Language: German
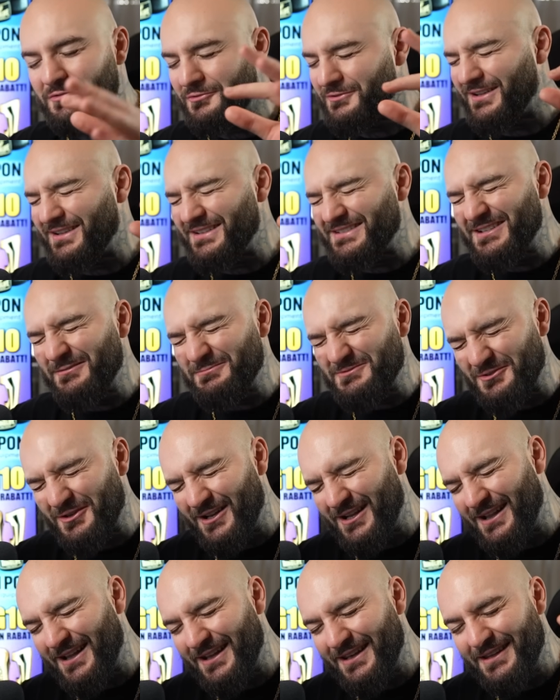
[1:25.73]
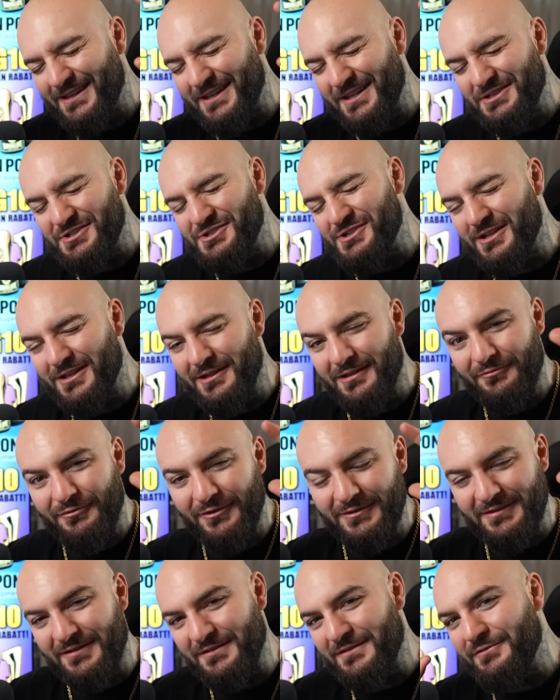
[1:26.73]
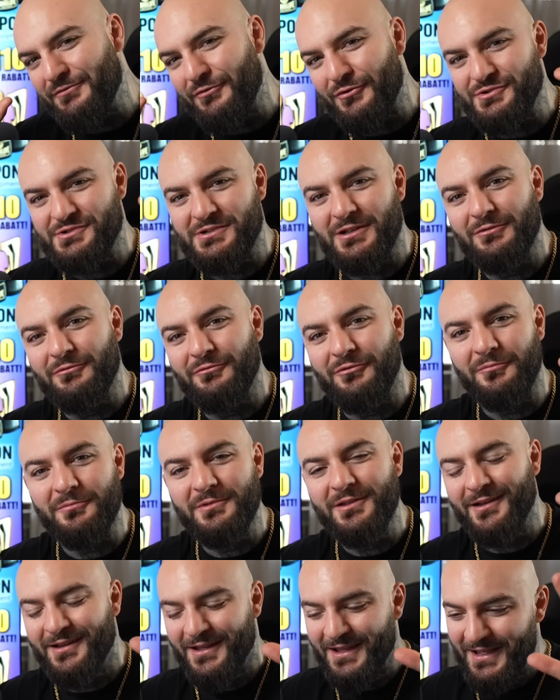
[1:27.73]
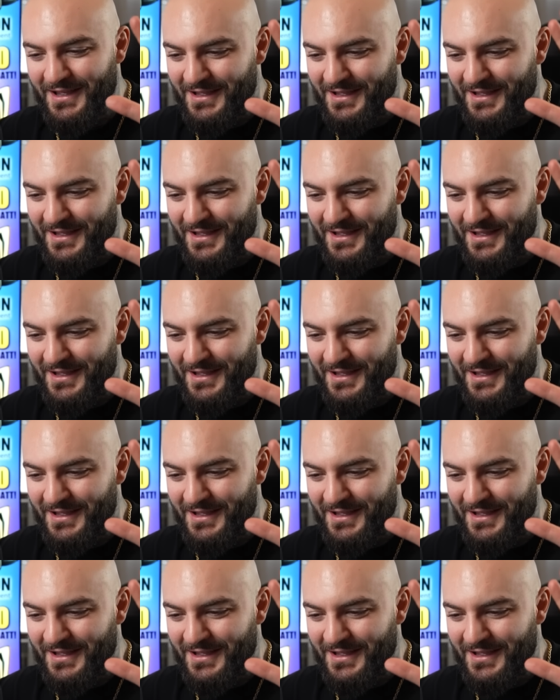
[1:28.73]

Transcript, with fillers: Und es gibt so eine kleine kitschige Fantasievorstellung von mir,